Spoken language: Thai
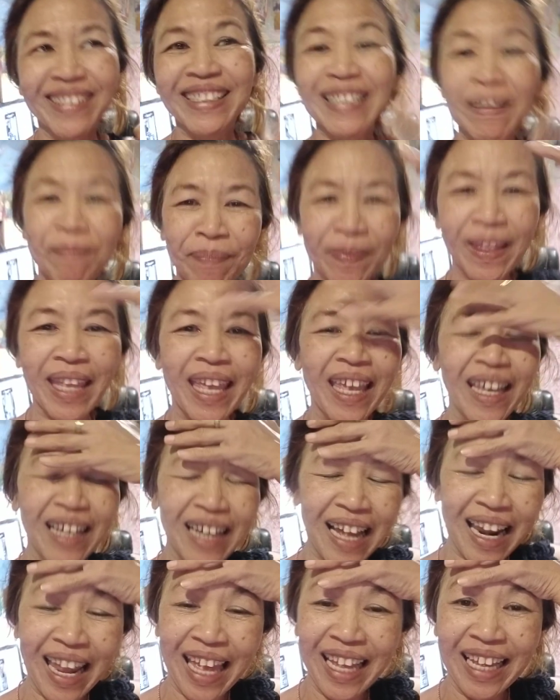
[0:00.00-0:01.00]
something
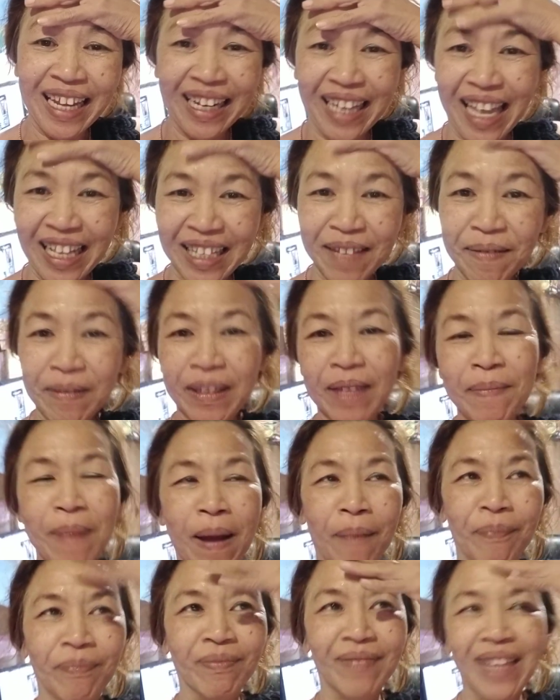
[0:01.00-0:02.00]
อะไรอย่างเงี้ย ที่ที่แบ
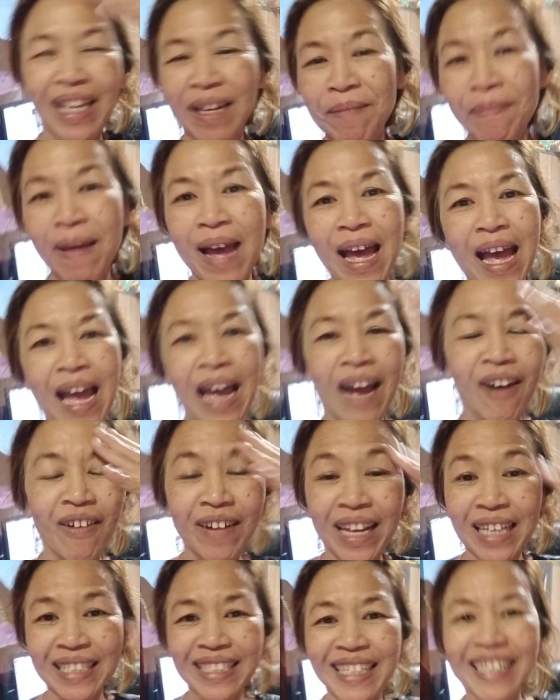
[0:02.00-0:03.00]
บท่านมา
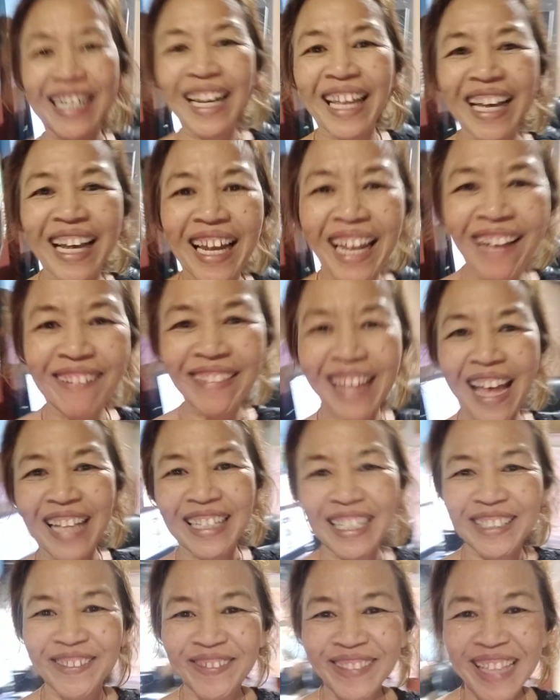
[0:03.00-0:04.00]
connection อะไรก็แล้วแต่
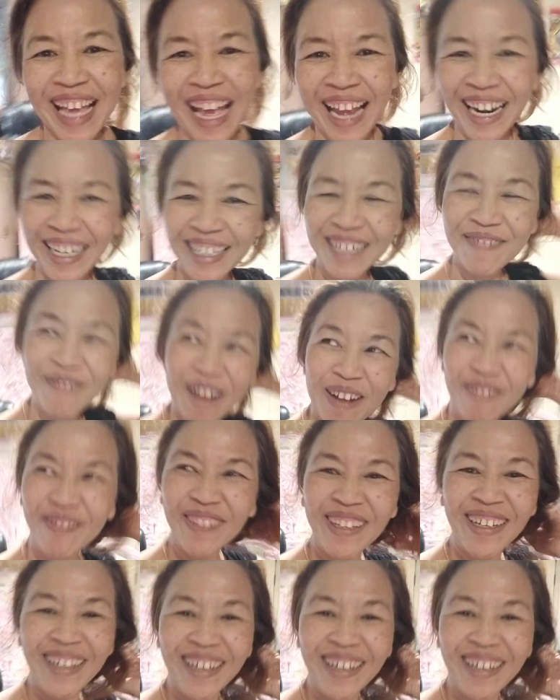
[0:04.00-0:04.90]
แต่สุดท้ายแล้วคือแบบ